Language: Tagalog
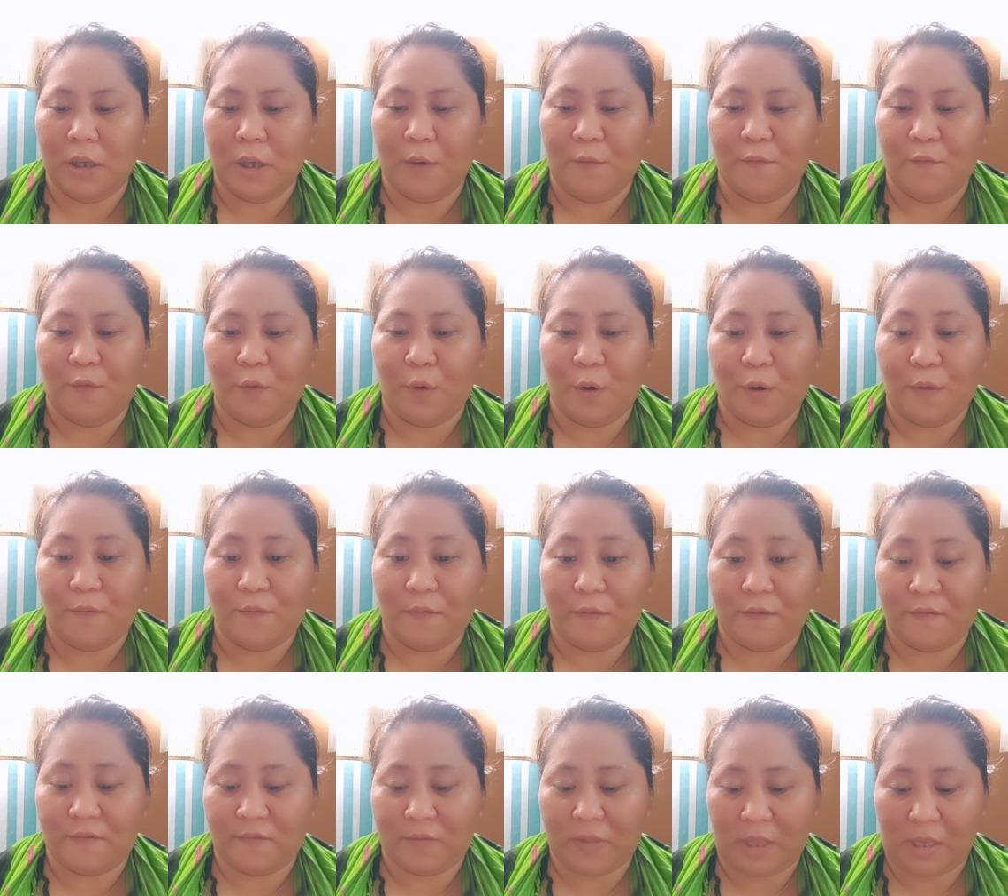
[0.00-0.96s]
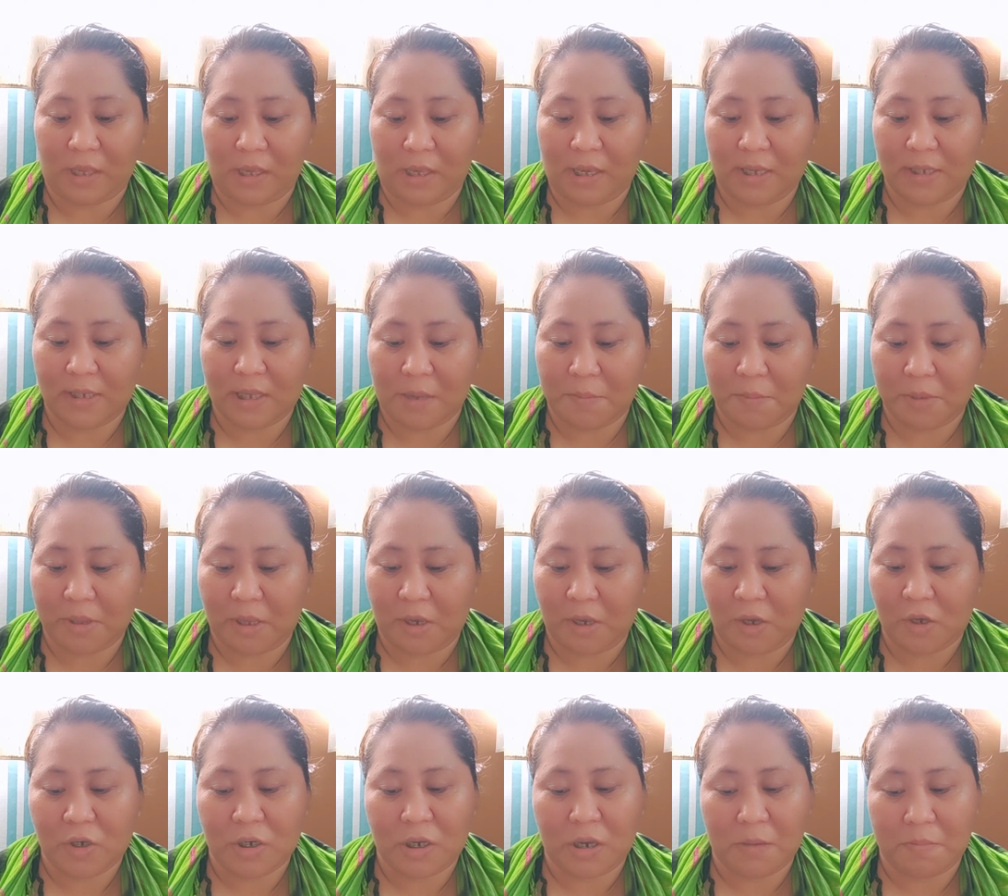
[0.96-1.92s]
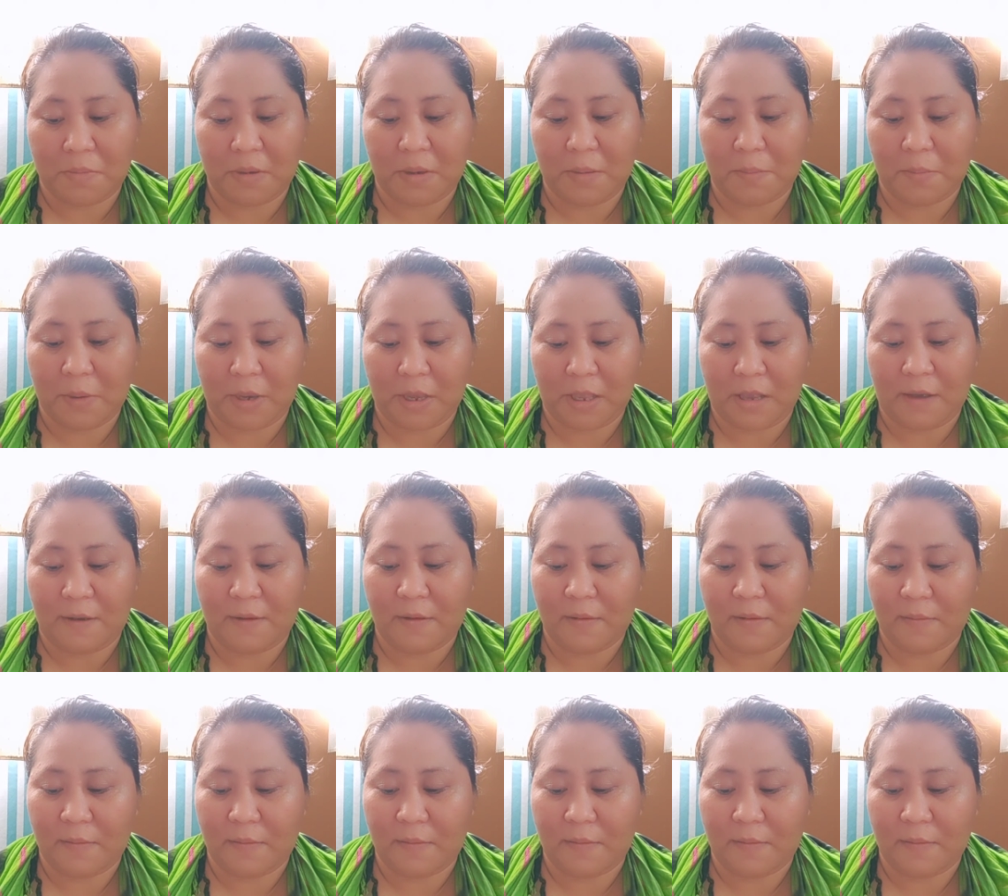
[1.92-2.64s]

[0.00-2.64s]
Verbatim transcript: 450 kasama na yung shipping fee na.